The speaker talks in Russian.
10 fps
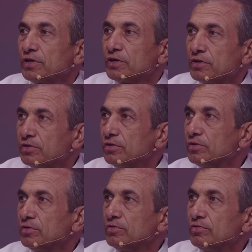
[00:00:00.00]
вот как
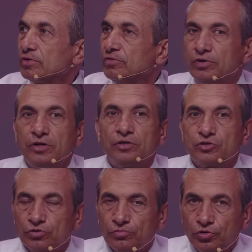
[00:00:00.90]
э, вы
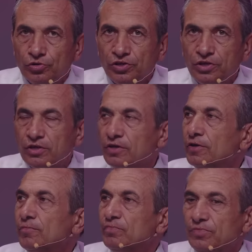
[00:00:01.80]
говорили, что многие